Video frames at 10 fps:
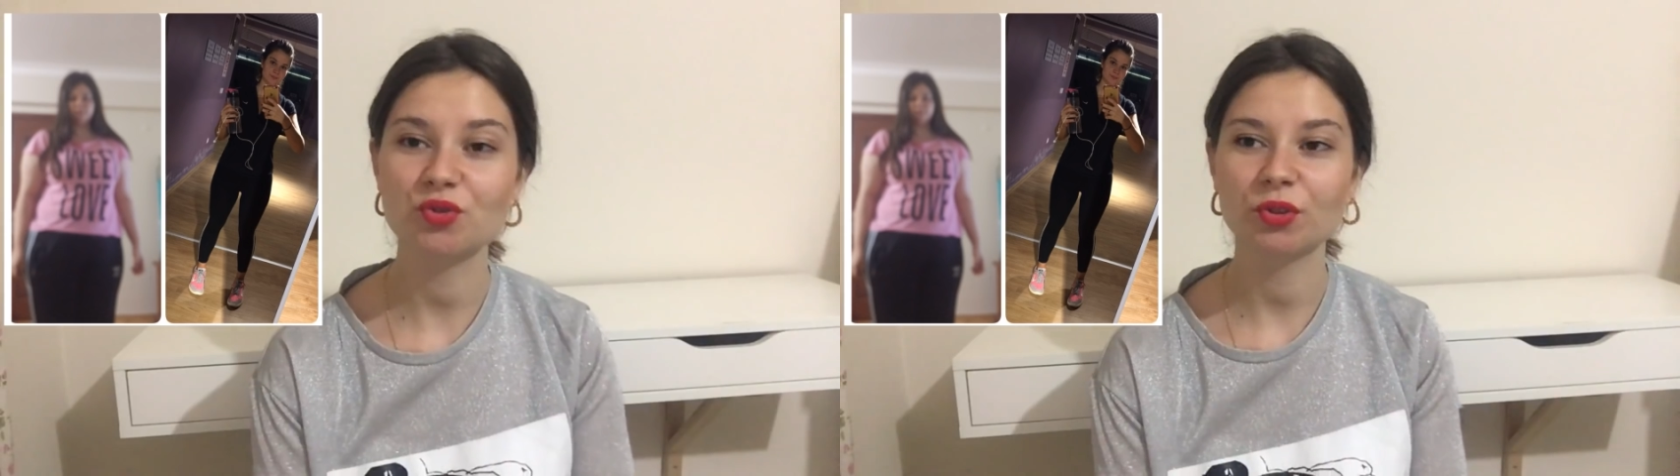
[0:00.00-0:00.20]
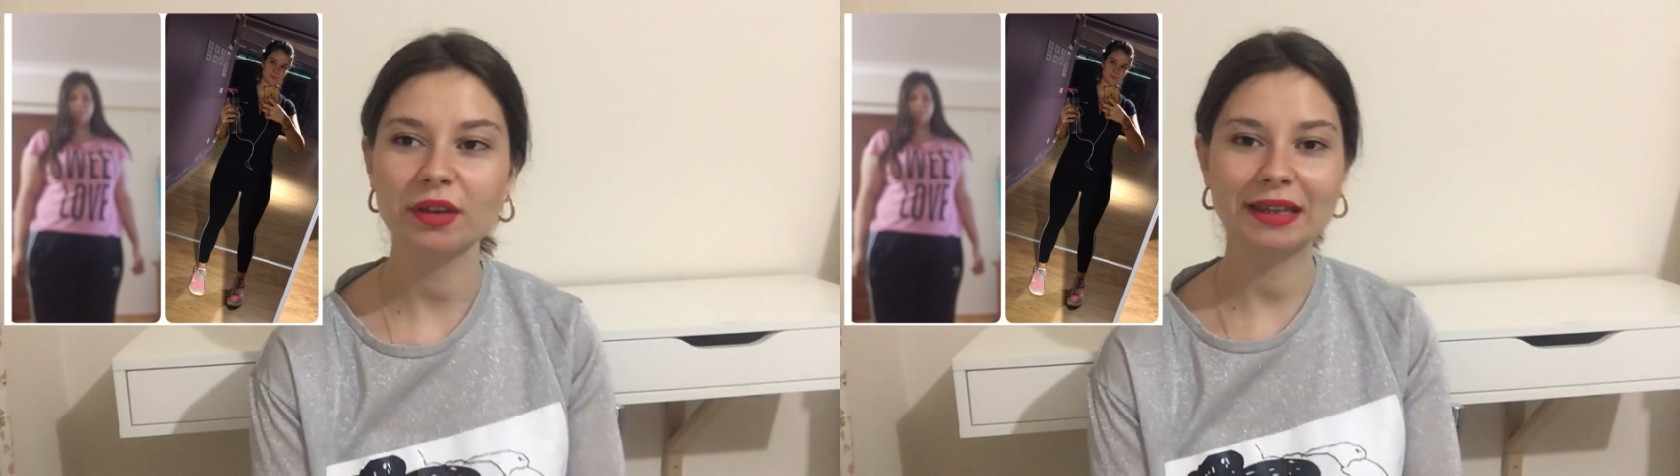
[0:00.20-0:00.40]

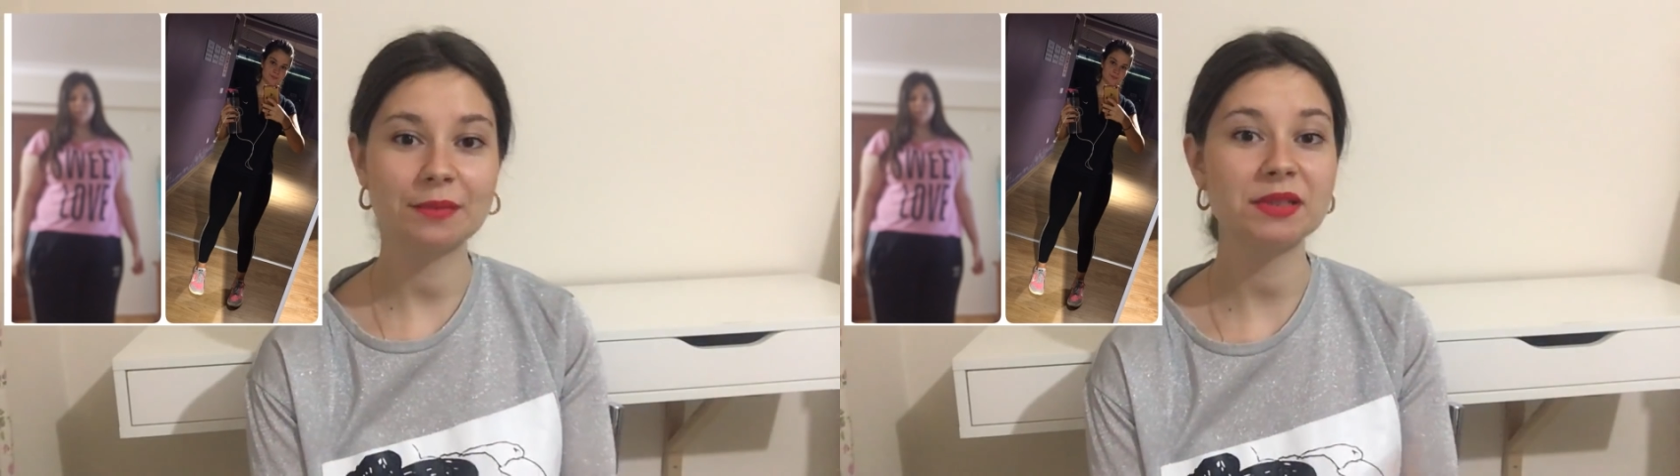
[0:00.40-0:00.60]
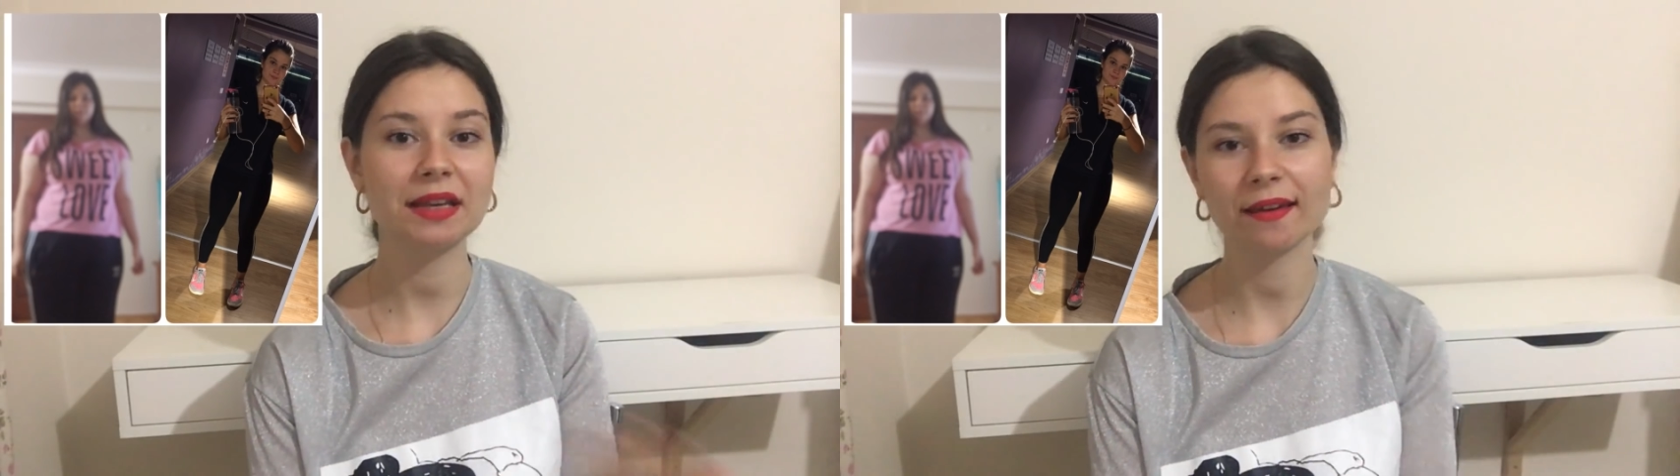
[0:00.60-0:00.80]
Çünkü
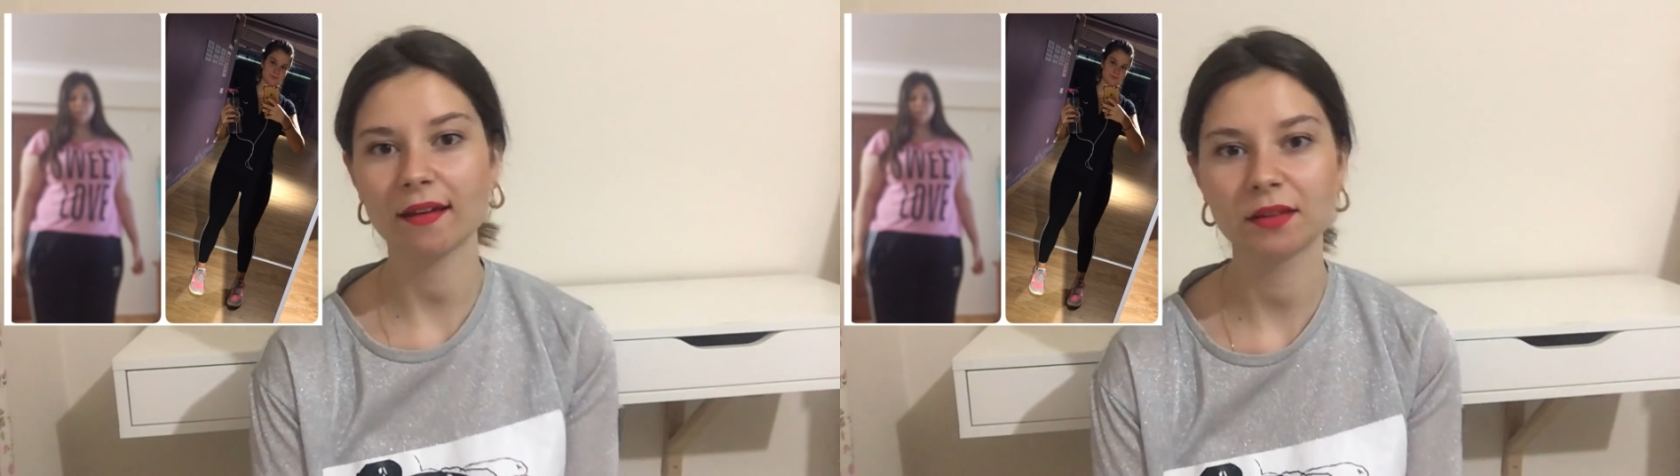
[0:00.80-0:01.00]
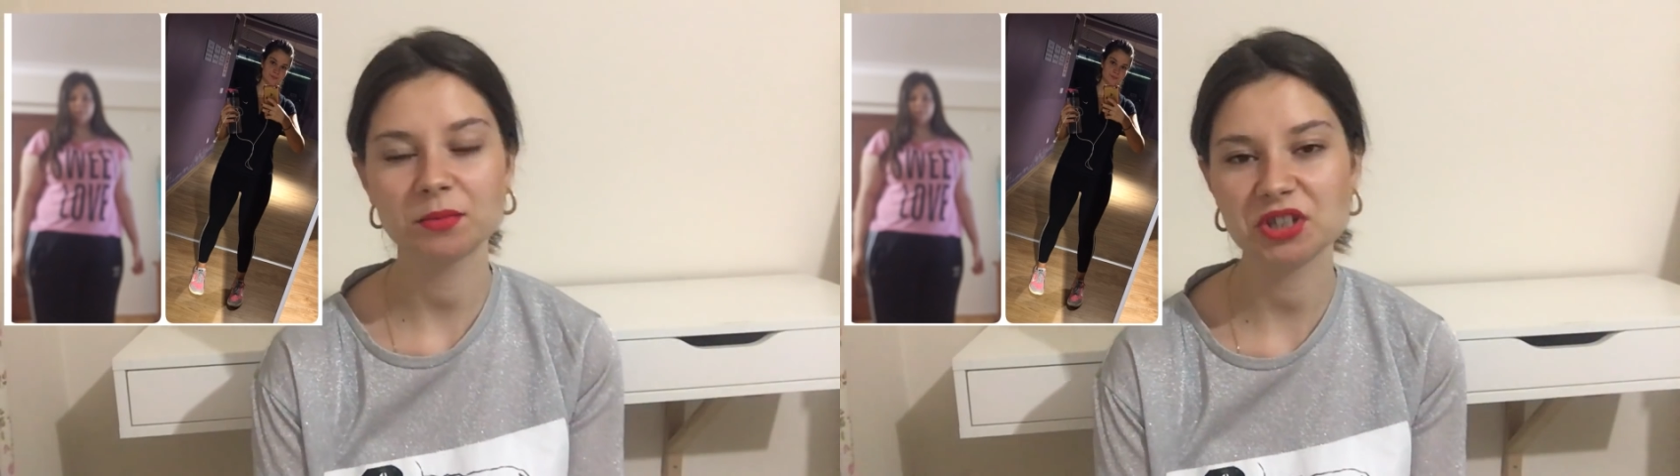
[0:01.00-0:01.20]
kimseye
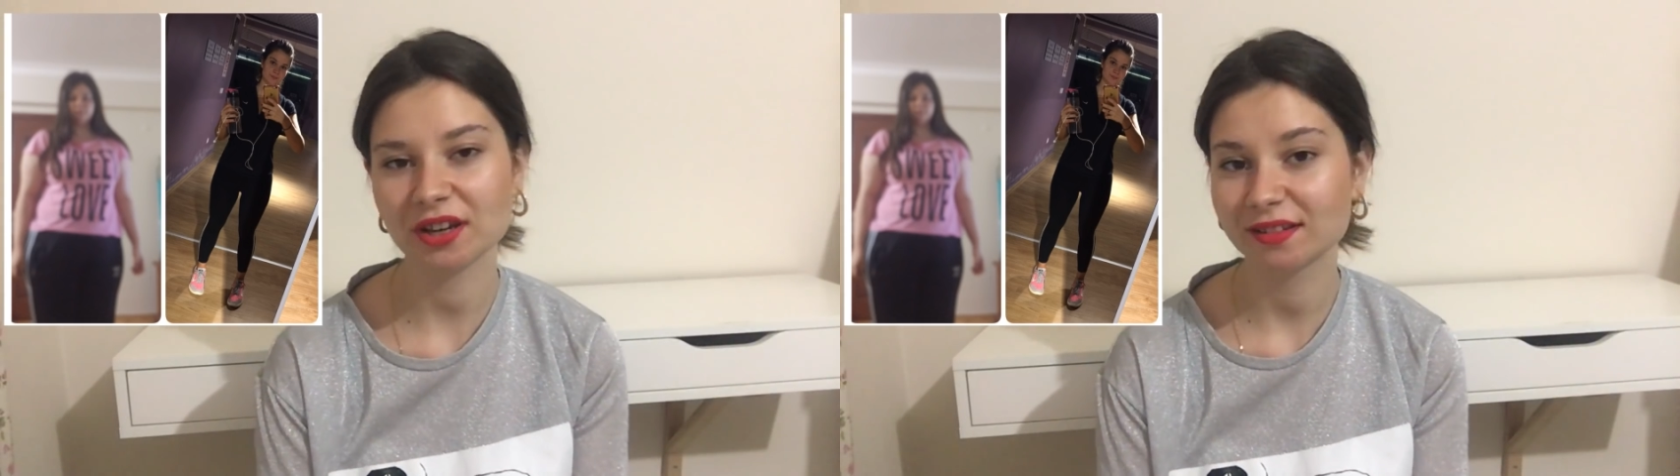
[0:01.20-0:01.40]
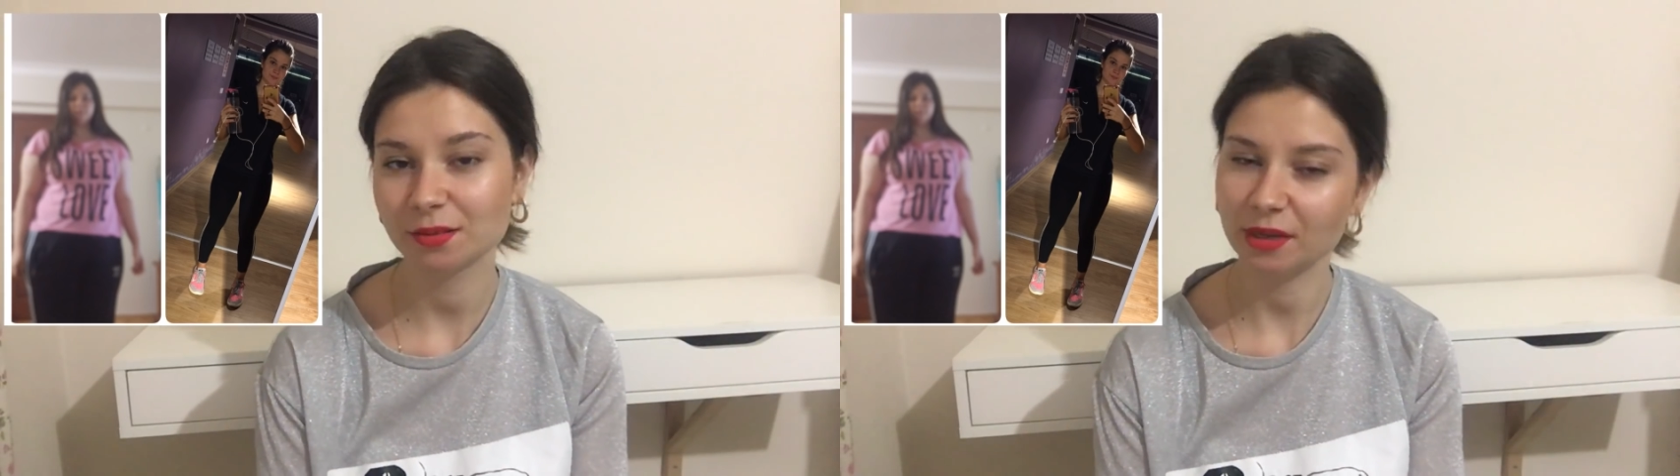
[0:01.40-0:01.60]
kendimi
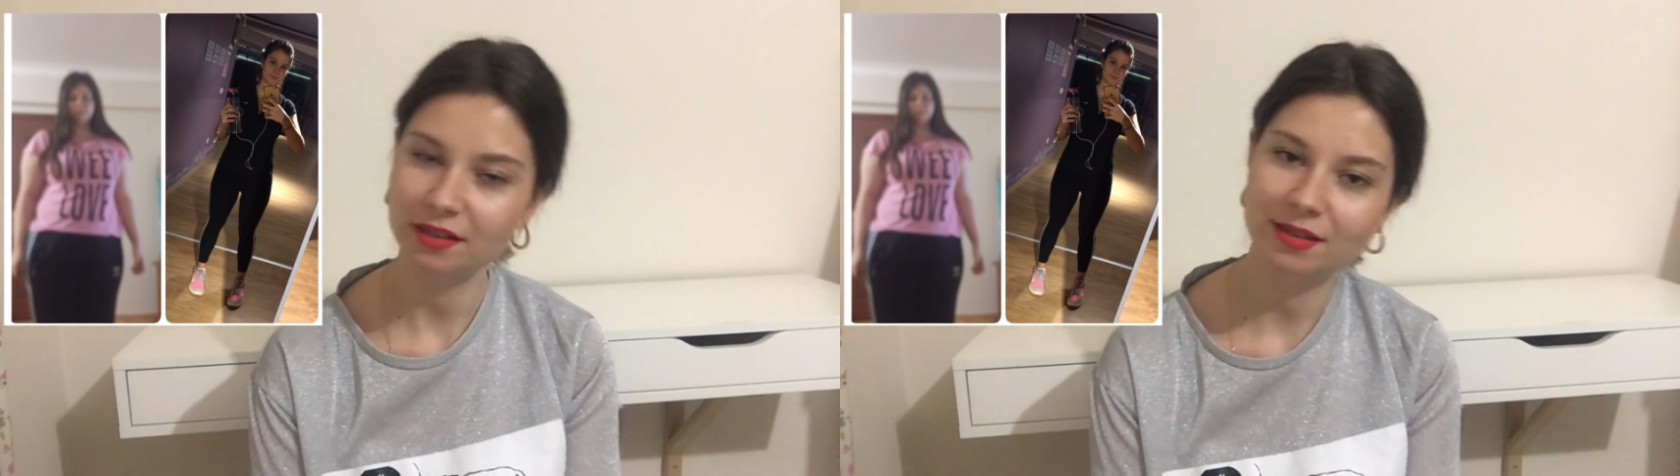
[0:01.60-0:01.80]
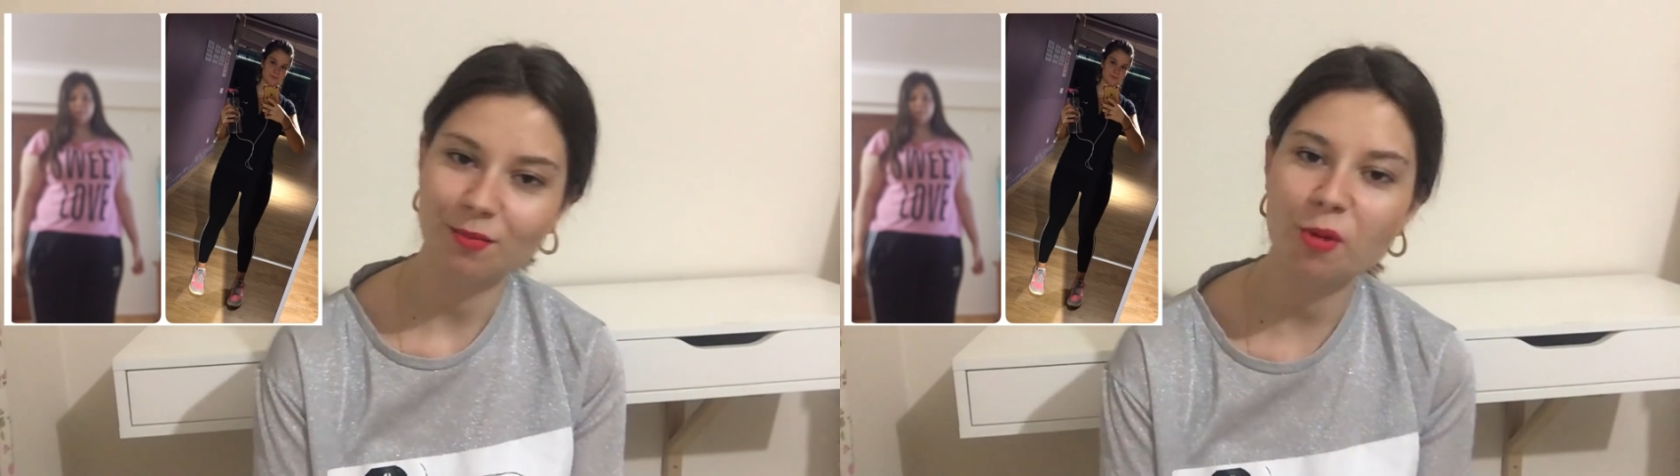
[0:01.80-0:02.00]

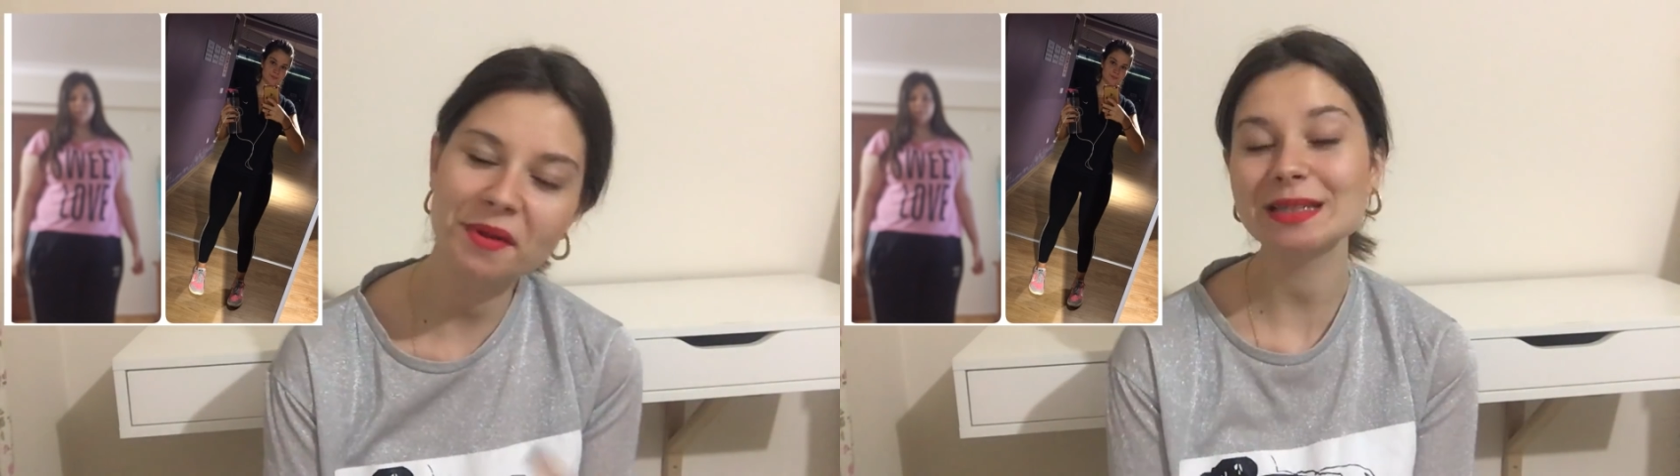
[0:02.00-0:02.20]
çektirmek istemiyorum.